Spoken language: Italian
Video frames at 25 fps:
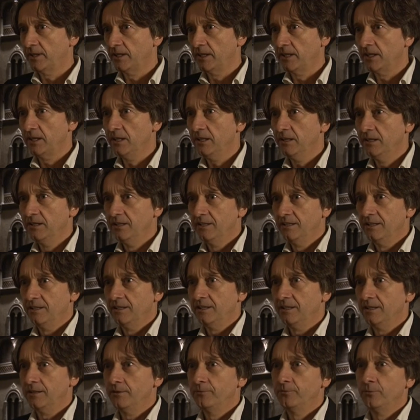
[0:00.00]
che
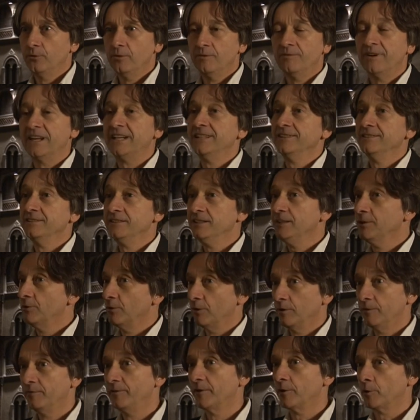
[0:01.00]
eh, fu il
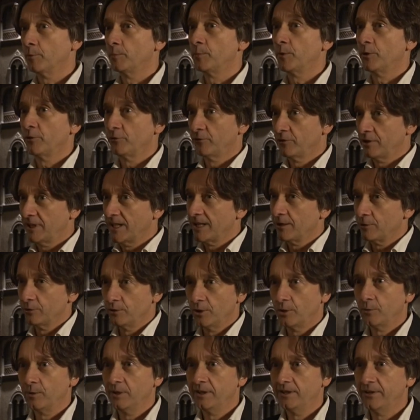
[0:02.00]
Valentino il vero prigioniero
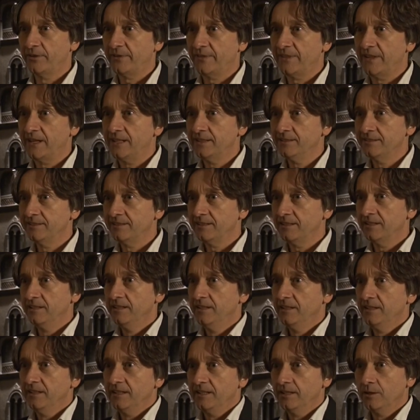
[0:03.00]
di quelle stanze
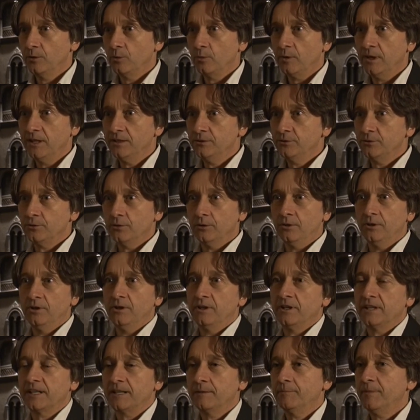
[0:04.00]
in
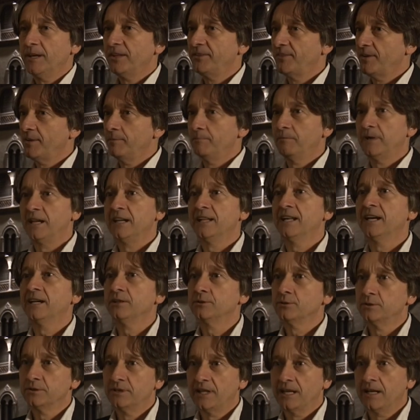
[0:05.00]
quanto rimase
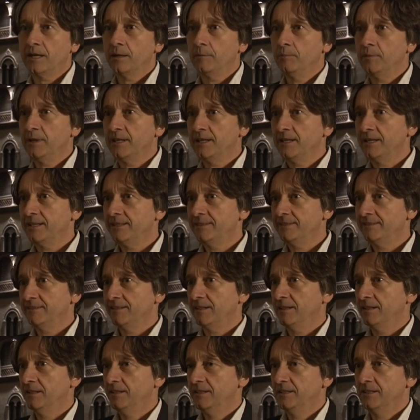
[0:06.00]
ammaliato dalla
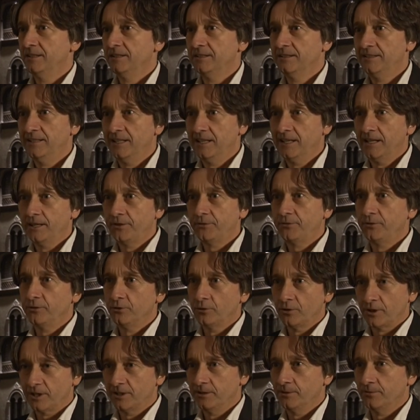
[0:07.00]
bellezza della
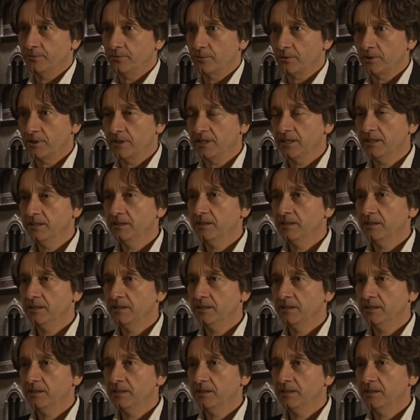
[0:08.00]
signora di Forlì.